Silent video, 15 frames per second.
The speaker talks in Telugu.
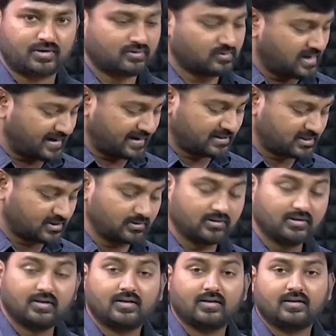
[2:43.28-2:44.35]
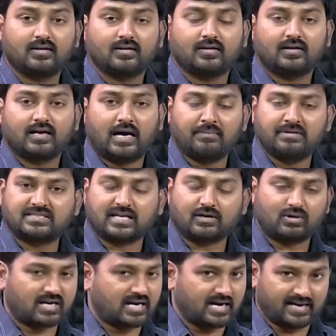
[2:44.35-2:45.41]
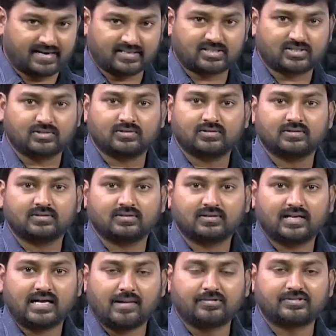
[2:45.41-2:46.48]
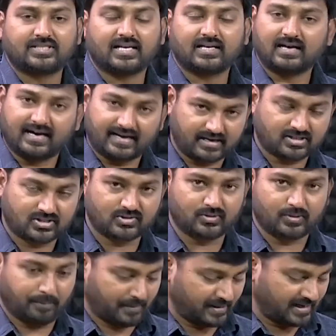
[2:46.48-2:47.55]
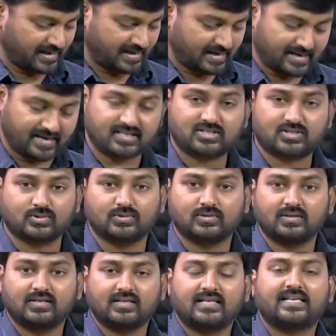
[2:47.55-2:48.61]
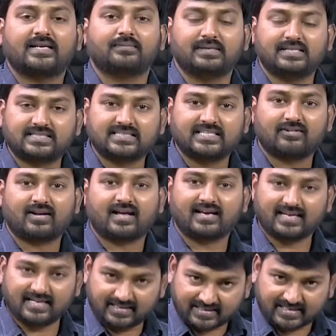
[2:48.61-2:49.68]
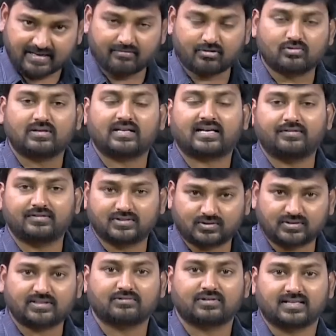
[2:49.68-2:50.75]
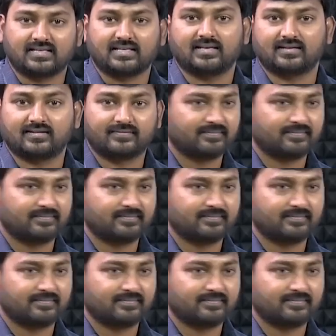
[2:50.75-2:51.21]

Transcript: ఉన్నాడు అరెస్టు అమిత్ అరోరా అరెస్టు అభిషేక్ అరెస్టు పిల్లయ్ అరెస్టు ఈయన మిగిలింది ఎవరాయగా కల్వకుంట కవిత ఒకతే ఉన్నదిగా